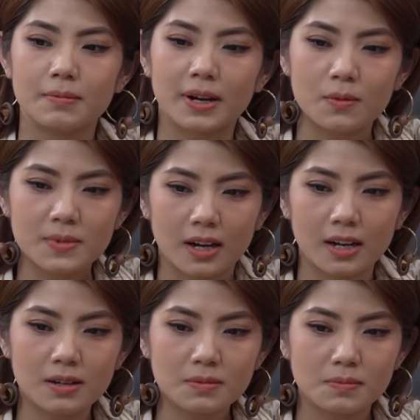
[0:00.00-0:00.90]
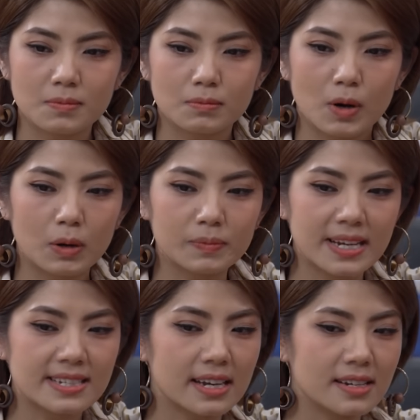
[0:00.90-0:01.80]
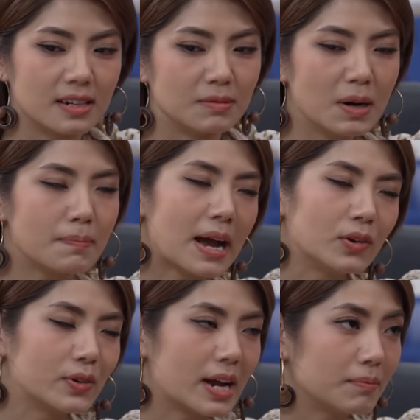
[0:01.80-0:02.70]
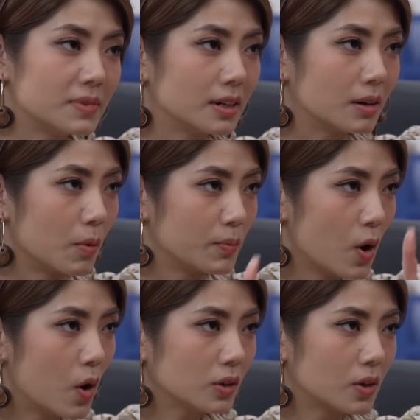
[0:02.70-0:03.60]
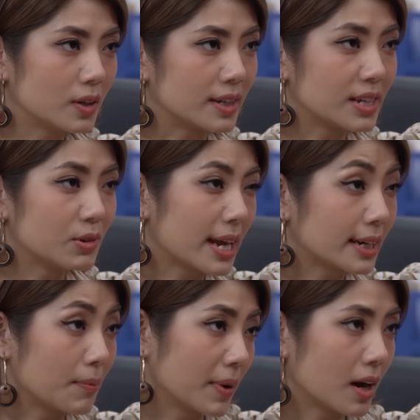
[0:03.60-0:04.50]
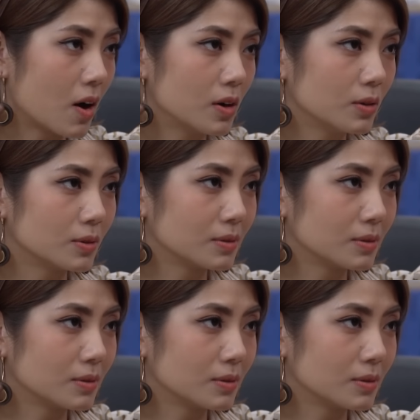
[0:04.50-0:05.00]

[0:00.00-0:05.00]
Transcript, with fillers: Mà không ngờ, một công ty xây dựng biết bao nhiêu năm, chỉ cần một vố thôi, tiêu tan thành mây khói